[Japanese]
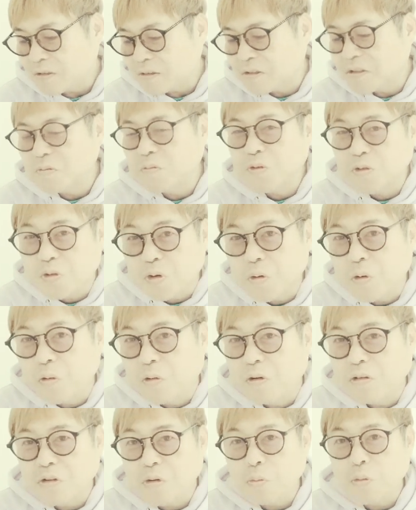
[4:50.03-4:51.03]
ス事務所の
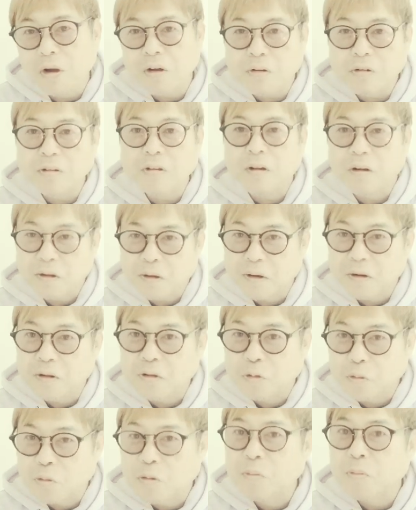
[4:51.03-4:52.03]
方針もあるんじゃないか
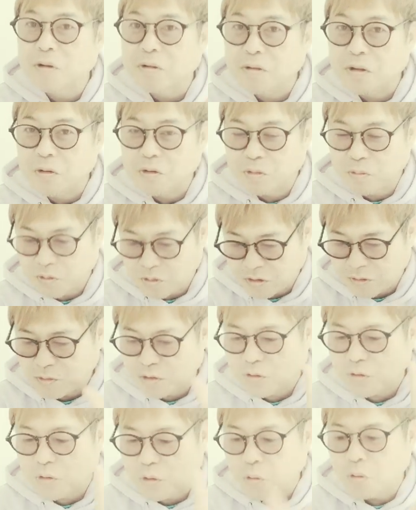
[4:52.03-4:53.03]
なと思いましたよ。事
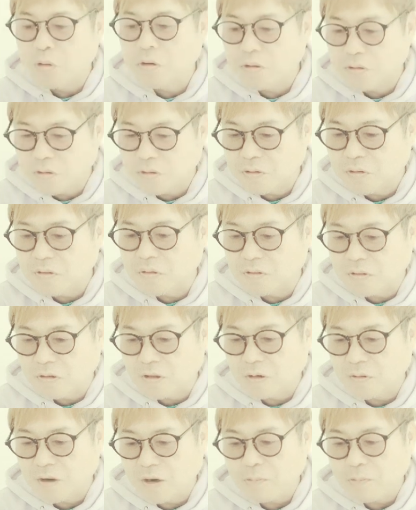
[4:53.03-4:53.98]
務所の教育っていうんですか。